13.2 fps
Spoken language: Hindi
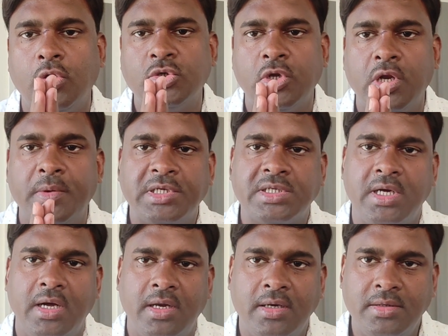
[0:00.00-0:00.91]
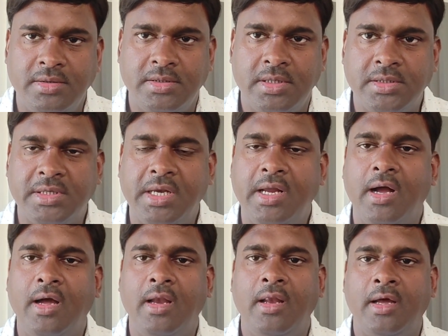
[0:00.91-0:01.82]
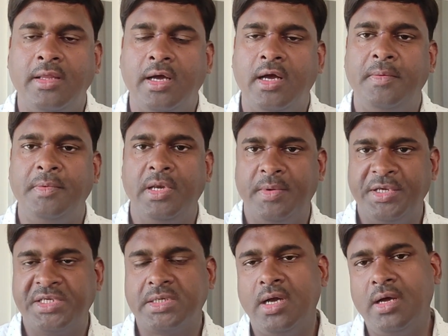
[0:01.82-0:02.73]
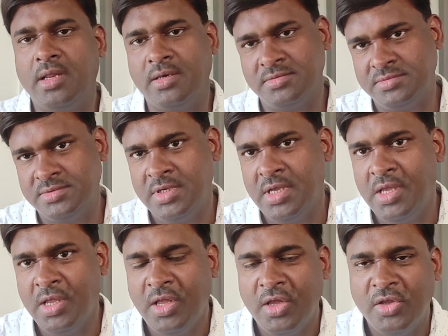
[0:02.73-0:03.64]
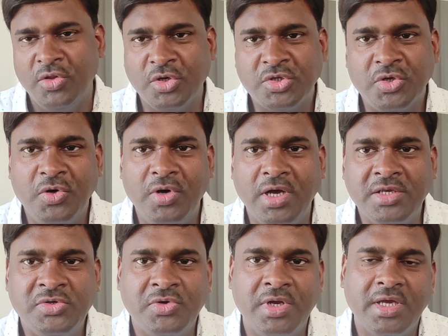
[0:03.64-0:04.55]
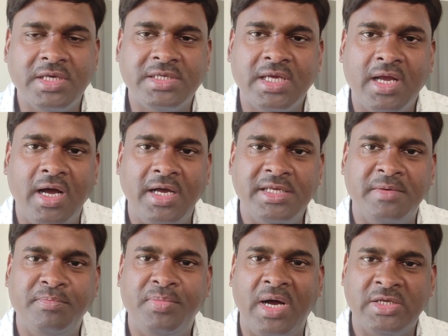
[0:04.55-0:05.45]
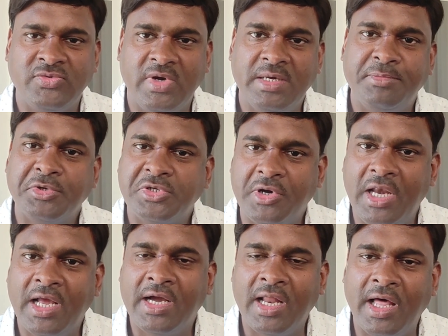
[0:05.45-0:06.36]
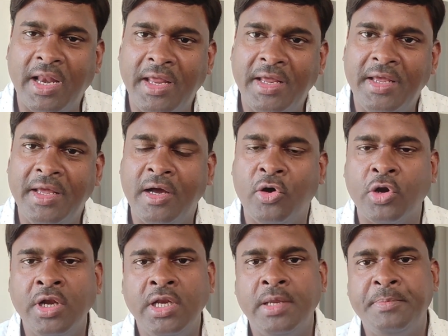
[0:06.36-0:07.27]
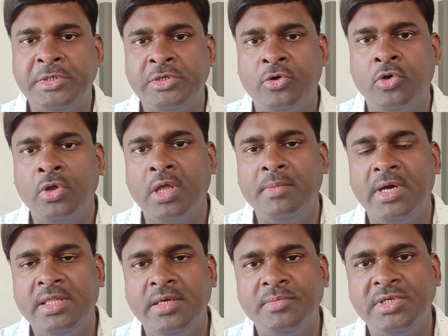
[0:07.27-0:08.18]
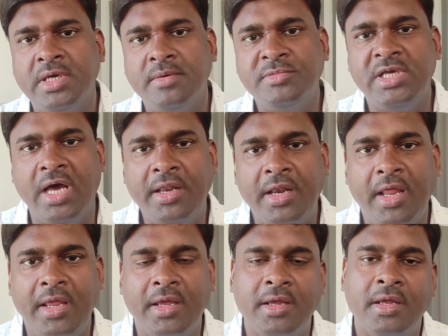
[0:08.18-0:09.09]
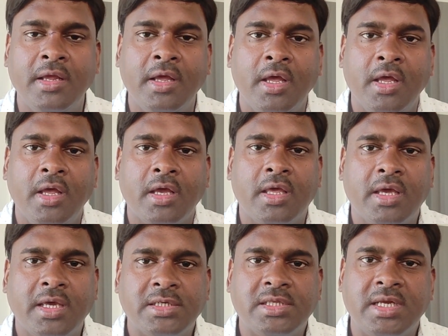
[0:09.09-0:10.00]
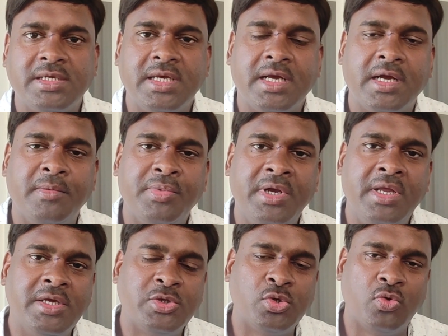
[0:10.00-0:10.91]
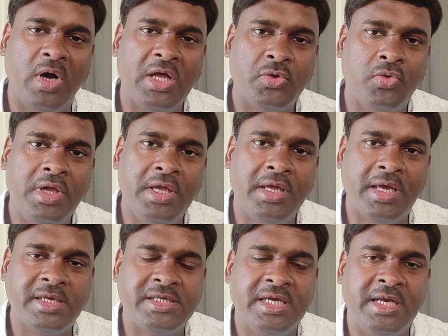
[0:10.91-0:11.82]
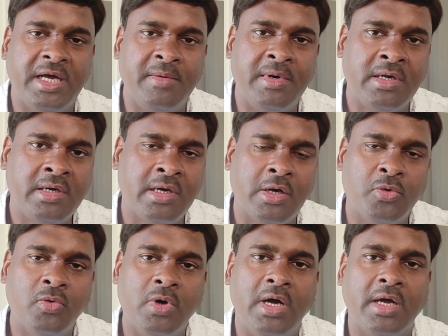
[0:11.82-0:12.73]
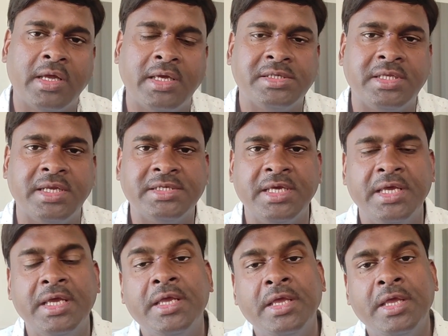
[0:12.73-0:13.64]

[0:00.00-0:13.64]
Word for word: दोस्तों नमस्कार सत श्रीकाल आदाब नमस्कार दोस्तों अनसुने किस्से का आज हम पांचवा एपिसोड लेकर आ रहे हैं और इन एपिसोडों के माध्यम से हम जान रहे हैं कि किस तरह से कंपनी की शुरुआत हुई कैसे नामांकन हुआ किस तरह से